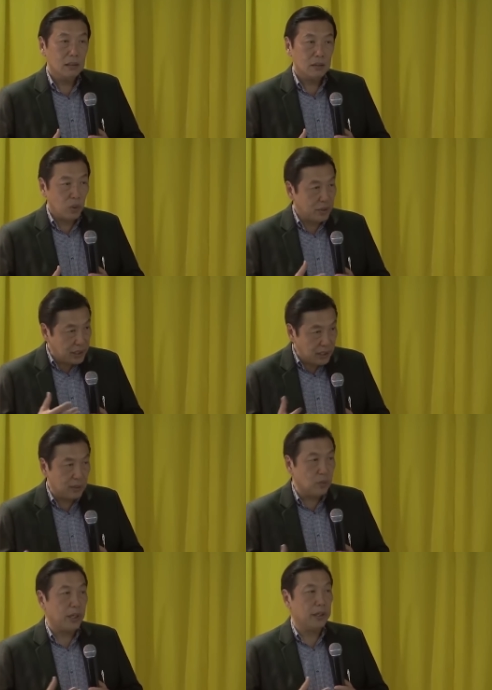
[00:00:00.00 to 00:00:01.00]
ดูแล้วเชื่อ
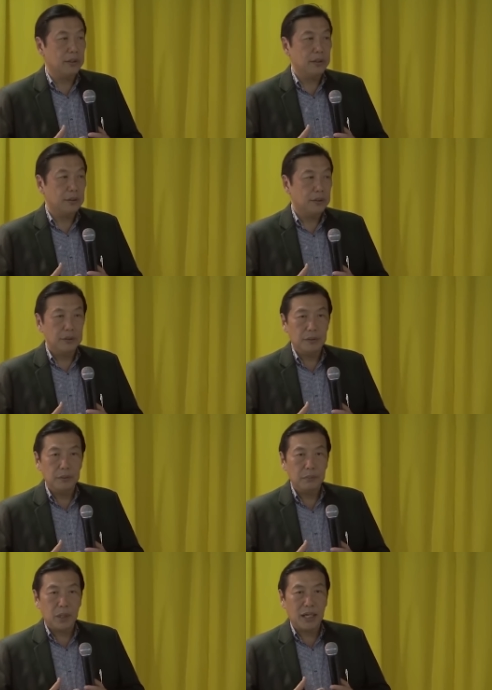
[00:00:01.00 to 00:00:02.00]
ด้วย
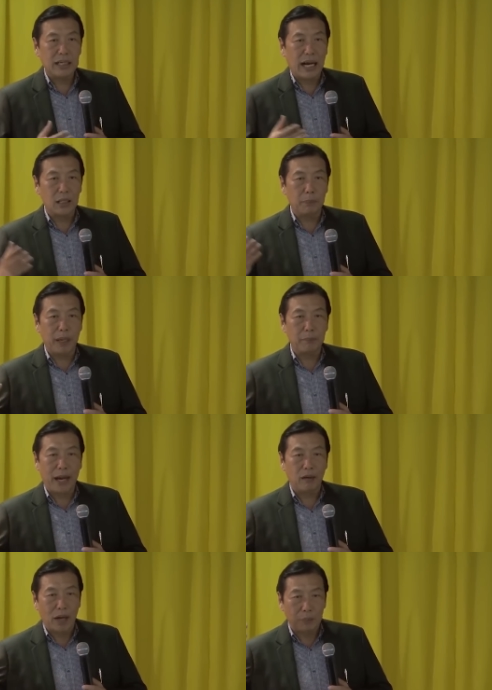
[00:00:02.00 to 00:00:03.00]
เพราะฉะนั้นการจะเปลี่ยนแปล
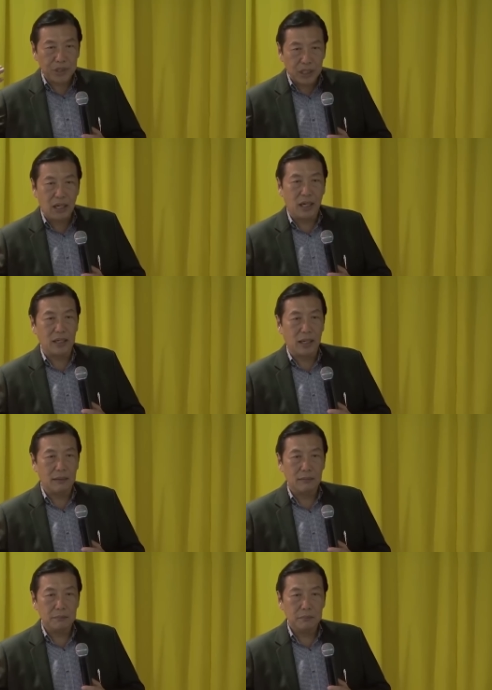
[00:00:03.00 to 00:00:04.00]
งความเชื่อเนี่ย
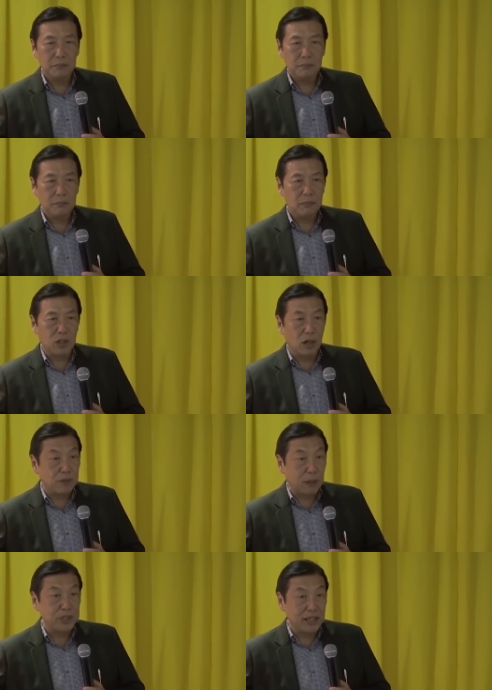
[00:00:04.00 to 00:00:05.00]
มันต้องเอาค
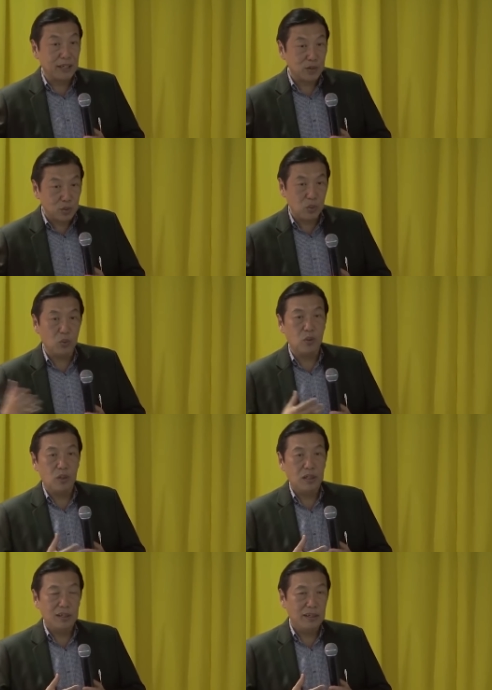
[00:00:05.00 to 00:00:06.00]
วามจริงเข้าสู้
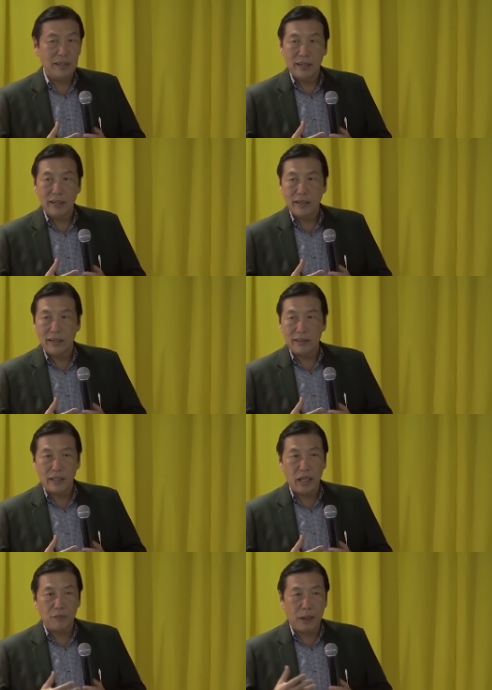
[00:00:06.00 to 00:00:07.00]
แต่
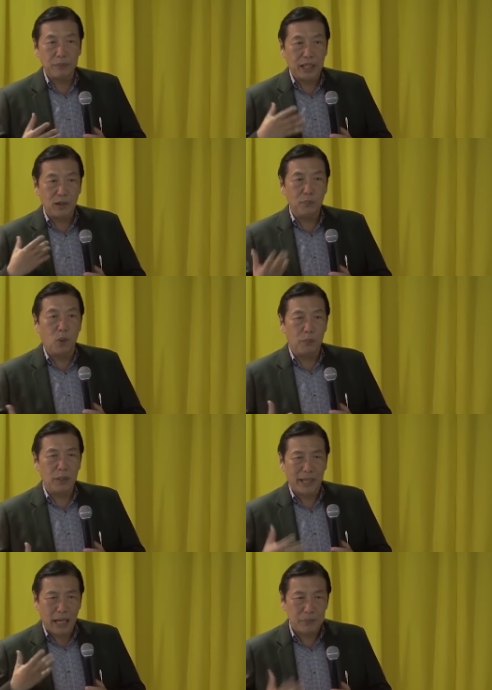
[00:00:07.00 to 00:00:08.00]
นี้ไอ้ความจริงของผมเนี่ย
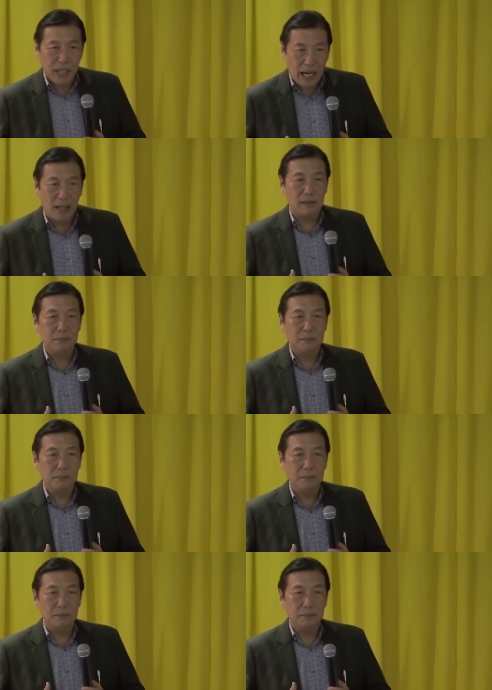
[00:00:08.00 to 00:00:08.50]
มันทำยาก